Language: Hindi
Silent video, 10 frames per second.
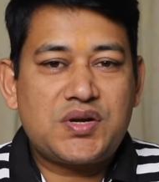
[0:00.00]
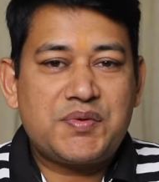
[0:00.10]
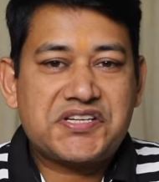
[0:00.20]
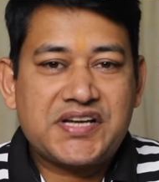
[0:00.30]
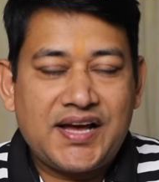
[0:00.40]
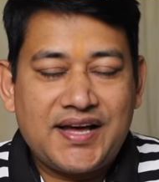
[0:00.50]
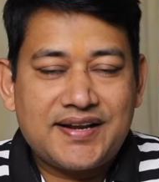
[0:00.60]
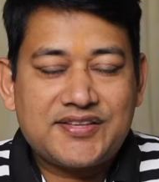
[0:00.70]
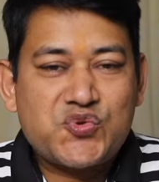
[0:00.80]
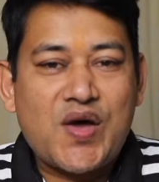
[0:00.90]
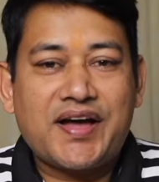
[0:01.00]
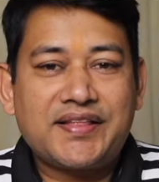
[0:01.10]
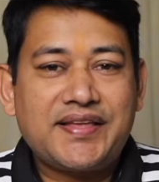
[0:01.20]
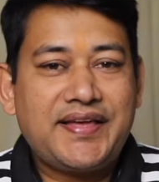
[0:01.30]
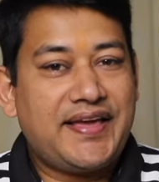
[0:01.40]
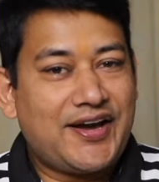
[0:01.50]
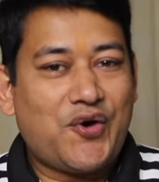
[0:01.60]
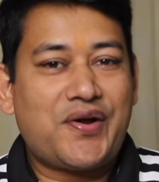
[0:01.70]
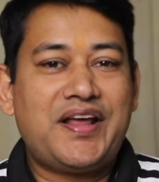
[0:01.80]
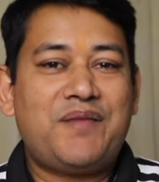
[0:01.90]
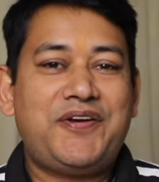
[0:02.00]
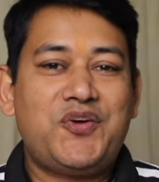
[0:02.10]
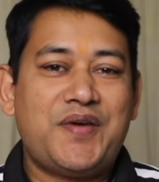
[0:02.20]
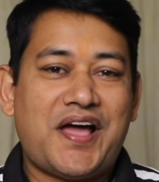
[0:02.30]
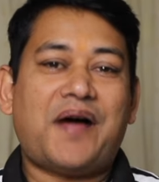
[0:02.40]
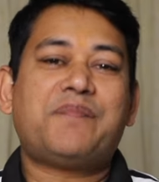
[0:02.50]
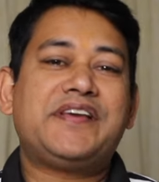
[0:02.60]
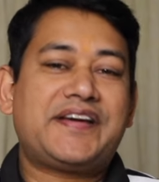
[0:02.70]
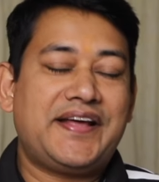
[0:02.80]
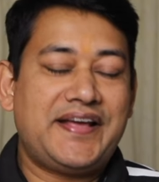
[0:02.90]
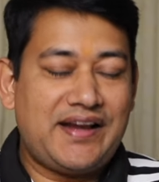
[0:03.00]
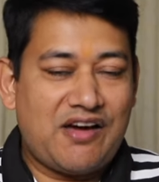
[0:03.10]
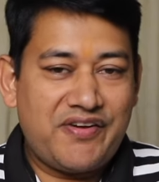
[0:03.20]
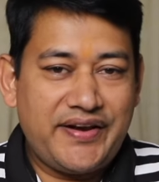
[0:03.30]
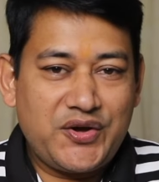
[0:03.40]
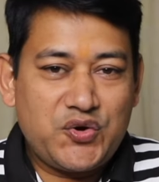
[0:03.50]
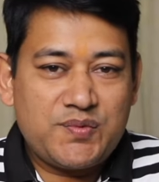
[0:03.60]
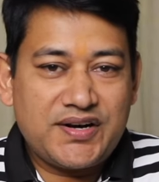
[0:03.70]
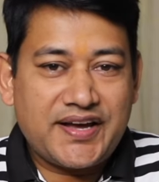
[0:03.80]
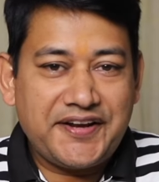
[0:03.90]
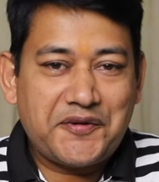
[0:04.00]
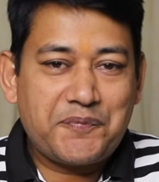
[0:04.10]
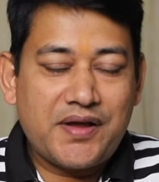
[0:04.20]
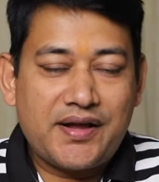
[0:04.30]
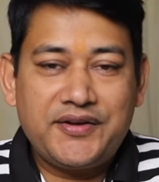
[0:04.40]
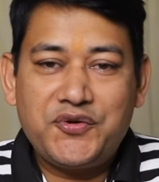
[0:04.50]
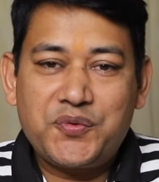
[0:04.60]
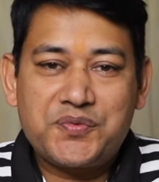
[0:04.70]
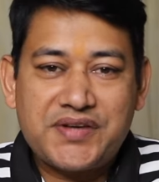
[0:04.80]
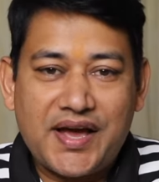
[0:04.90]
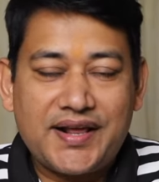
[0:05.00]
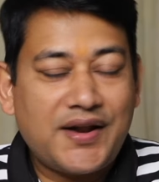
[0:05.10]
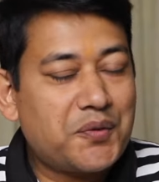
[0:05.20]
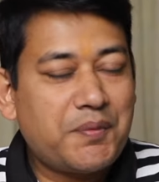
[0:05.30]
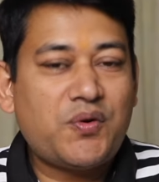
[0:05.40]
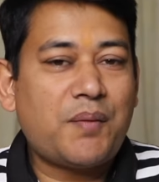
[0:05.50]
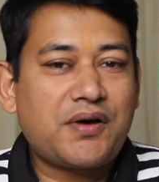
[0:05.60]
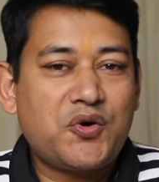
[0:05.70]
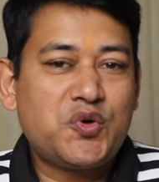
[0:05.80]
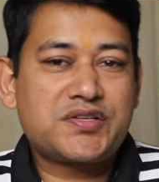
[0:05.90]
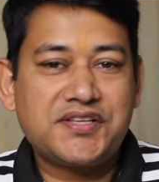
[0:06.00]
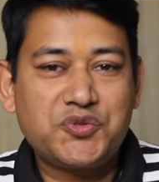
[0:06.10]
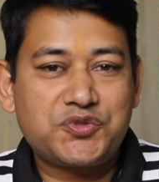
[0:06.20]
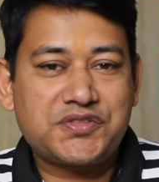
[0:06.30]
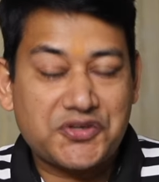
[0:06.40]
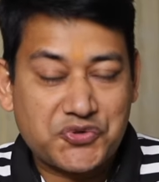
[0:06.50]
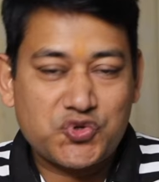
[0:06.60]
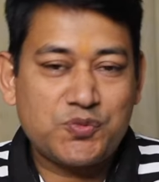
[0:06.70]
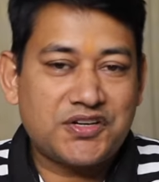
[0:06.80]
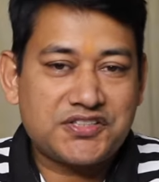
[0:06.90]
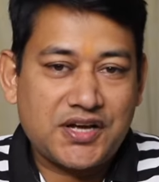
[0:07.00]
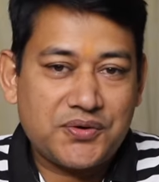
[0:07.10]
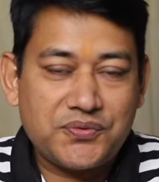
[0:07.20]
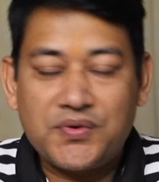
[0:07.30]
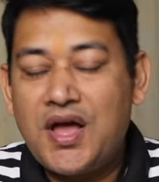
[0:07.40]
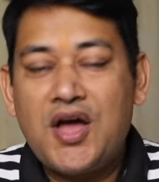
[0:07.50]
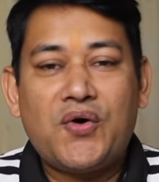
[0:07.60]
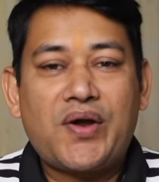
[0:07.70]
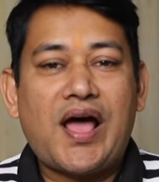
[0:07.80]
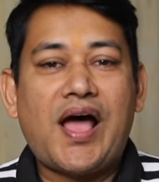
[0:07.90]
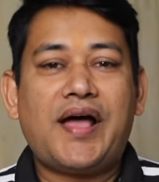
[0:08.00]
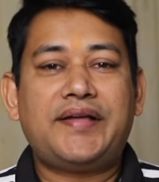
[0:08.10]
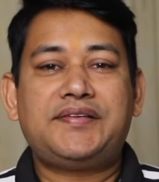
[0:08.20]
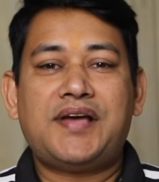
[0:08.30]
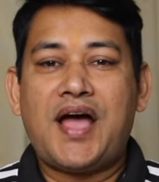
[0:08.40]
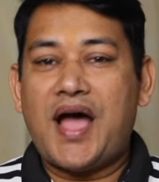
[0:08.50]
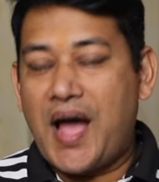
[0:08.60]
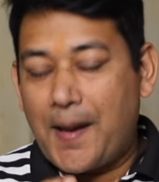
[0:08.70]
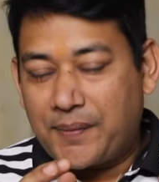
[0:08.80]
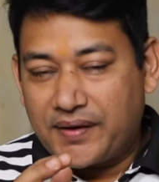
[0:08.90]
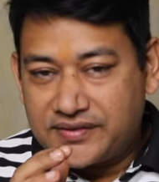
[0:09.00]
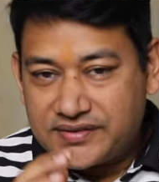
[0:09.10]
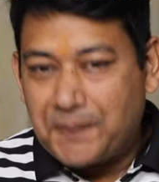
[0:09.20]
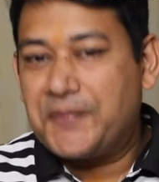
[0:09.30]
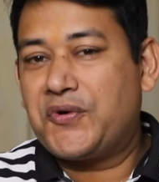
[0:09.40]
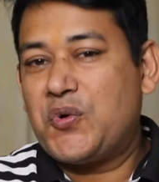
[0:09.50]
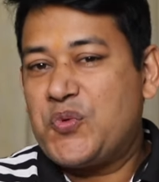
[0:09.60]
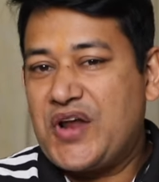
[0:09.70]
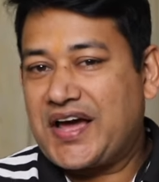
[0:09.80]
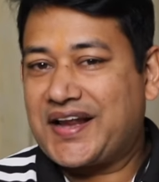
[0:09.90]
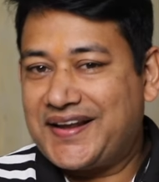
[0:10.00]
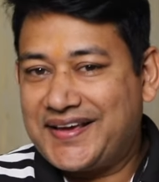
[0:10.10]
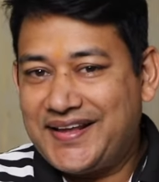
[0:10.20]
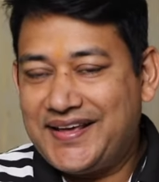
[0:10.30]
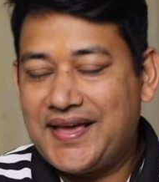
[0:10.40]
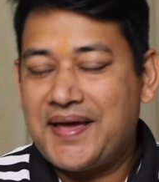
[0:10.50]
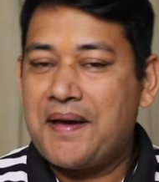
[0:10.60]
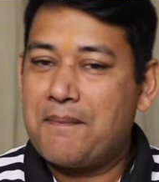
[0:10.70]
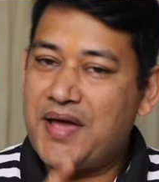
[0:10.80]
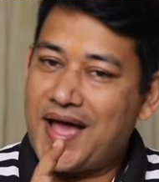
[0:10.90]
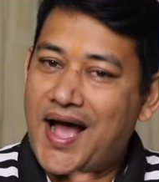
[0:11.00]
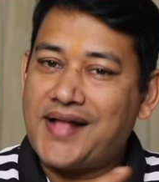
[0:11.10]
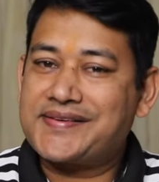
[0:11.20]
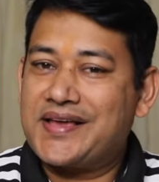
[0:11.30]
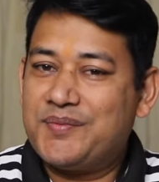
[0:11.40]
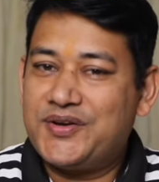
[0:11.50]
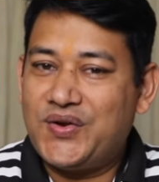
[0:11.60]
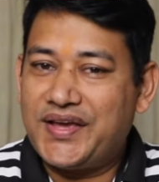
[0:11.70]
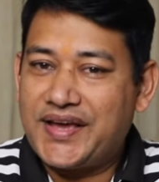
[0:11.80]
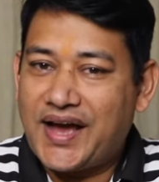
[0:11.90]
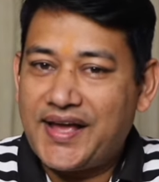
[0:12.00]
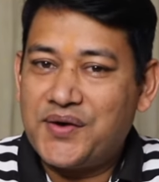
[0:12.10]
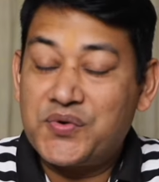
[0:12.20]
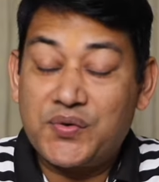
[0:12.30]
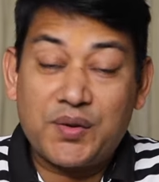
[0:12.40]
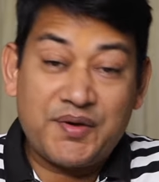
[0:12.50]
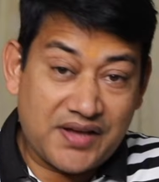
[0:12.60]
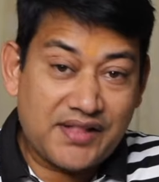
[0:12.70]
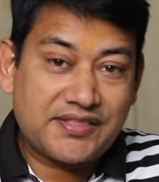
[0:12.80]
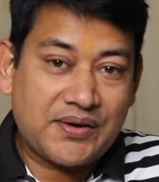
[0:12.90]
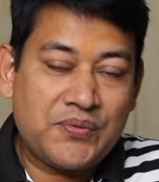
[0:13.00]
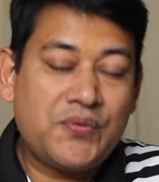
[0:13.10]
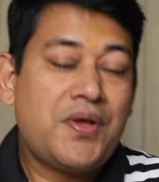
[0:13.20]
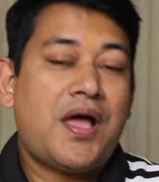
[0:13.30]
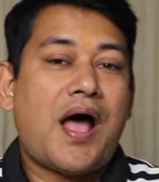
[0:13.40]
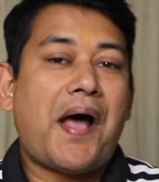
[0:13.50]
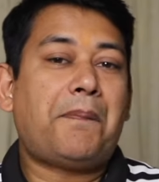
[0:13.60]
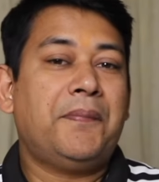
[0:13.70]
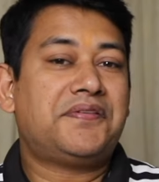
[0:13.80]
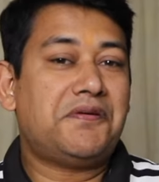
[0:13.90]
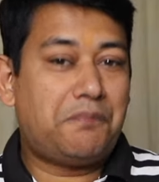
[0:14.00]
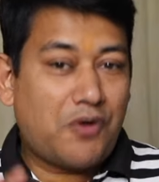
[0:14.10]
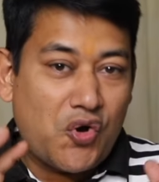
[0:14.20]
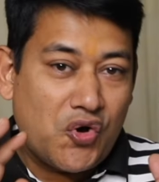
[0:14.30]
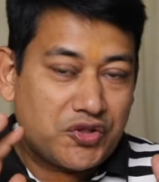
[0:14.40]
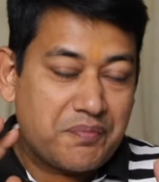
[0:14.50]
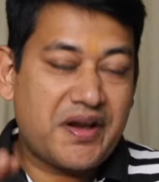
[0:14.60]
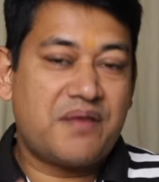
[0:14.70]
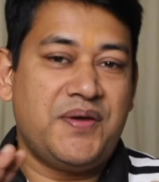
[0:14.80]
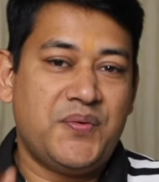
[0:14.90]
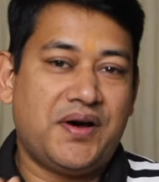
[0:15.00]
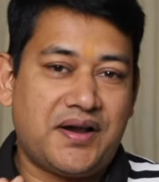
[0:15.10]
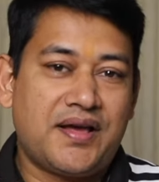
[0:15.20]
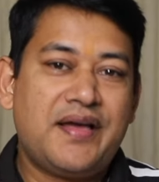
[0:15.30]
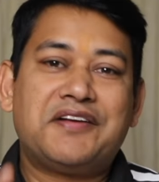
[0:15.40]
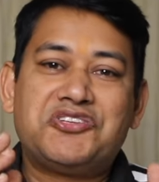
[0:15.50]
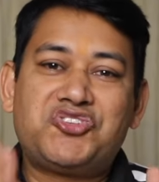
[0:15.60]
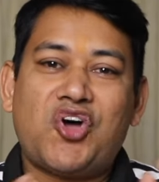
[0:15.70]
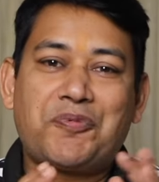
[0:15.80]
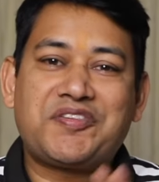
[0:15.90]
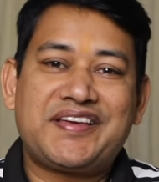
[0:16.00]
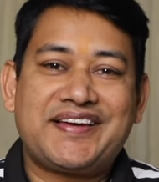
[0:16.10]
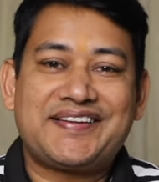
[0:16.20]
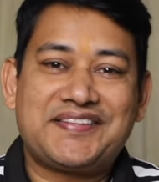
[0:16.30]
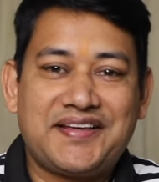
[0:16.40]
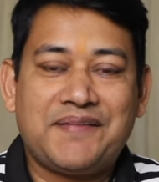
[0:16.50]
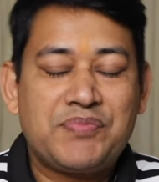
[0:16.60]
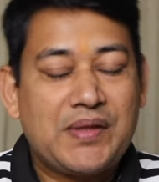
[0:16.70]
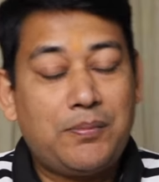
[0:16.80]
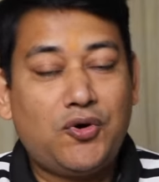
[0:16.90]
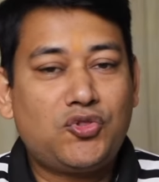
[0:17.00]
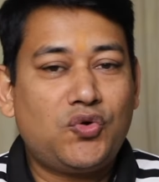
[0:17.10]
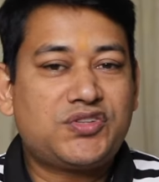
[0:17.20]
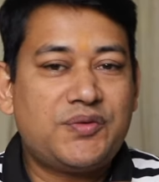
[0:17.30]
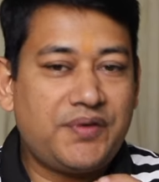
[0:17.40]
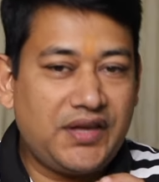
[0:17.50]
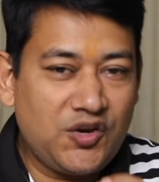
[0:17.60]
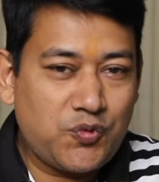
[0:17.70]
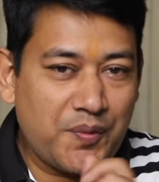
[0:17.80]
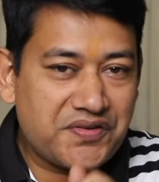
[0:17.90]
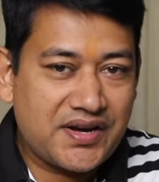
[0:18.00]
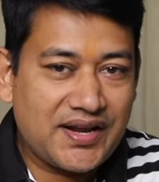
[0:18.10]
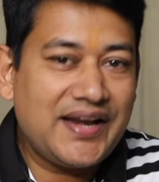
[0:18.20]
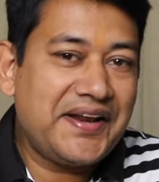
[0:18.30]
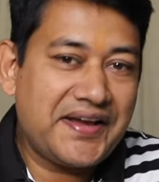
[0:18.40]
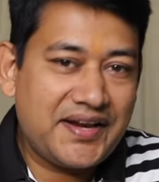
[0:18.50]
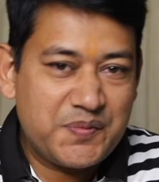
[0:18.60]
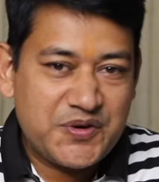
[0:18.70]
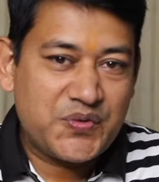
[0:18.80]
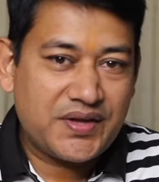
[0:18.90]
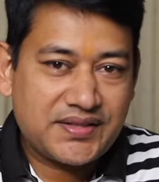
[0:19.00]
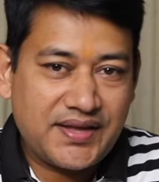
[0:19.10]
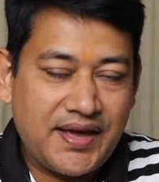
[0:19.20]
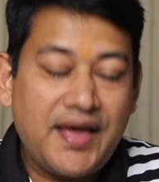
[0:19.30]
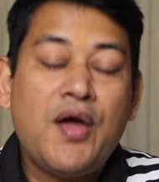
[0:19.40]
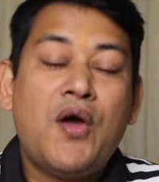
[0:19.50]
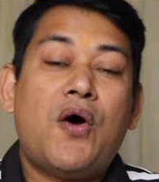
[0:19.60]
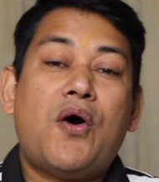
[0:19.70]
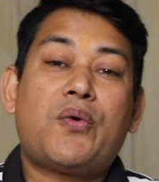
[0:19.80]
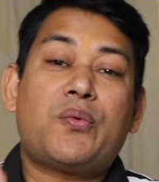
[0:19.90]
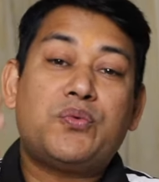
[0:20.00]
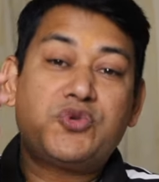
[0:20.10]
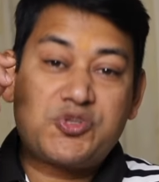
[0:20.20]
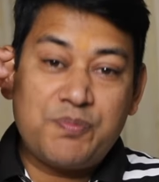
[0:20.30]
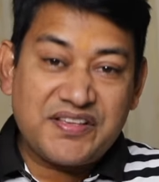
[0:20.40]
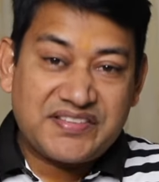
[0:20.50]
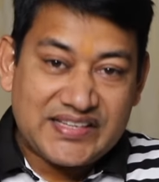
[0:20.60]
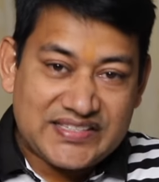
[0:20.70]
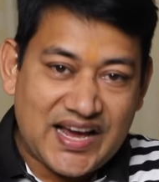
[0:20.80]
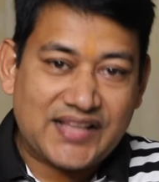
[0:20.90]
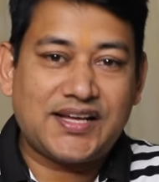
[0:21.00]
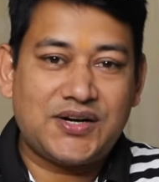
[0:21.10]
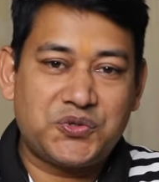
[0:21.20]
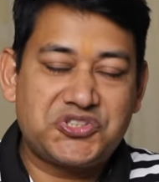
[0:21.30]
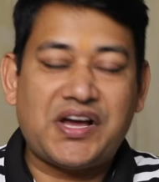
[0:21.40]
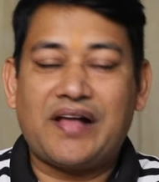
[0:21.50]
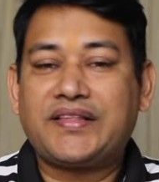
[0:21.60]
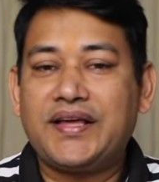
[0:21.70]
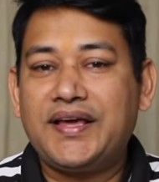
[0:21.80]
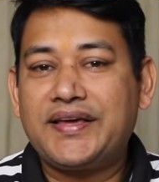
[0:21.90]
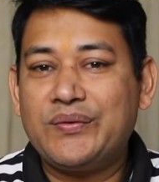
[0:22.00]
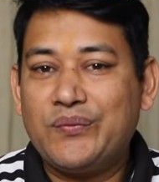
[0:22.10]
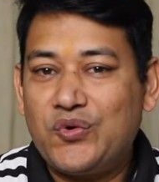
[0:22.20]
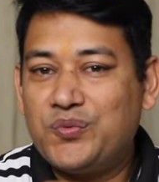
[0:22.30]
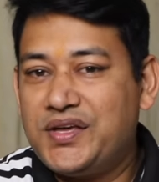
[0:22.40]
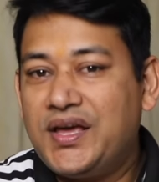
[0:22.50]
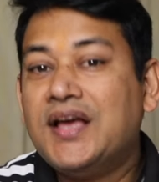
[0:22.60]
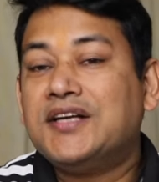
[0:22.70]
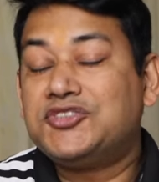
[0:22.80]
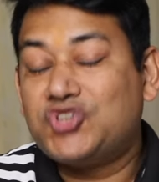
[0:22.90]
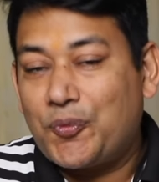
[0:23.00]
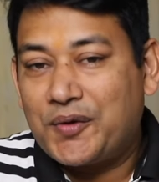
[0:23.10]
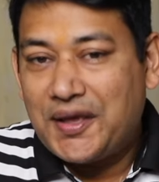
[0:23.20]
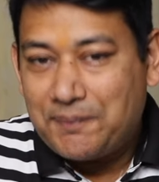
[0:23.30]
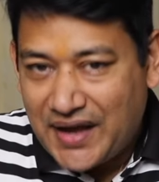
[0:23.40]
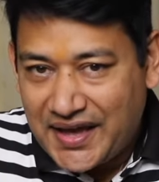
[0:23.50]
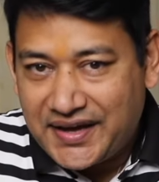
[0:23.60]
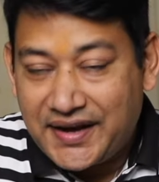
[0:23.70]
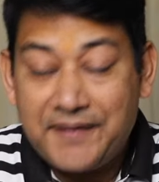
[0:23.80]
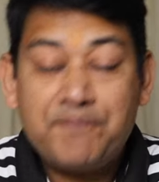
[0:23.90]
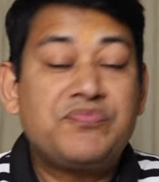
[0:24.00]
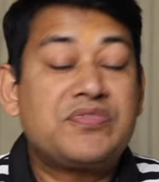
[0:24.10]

नमस्कार स्वागत है एक और नया वीडियो में आप देख रहे हैं लावण्य ग्लोबल करियर प्लान यूट्यूब चैनल और मैं हूं आपका होस्ट एंड दोस्त अशोक कुमार साहू और आज आपका सपने को पूरा करने के लिए मैं आज का वीडियो लेके आया हूं क्योंकि मैं जानता हूं आप में से बहुत मेरा व्यूअर जॉब सीकर्स हैं बहुत लोग सिर्फ इन्फॉर्मेशन लेने के लिए वीडियो देखते हैं और उसमें से ज़्यादा लोग चाहते हैं कि वो भी जॉब के लिए अप्लाई करें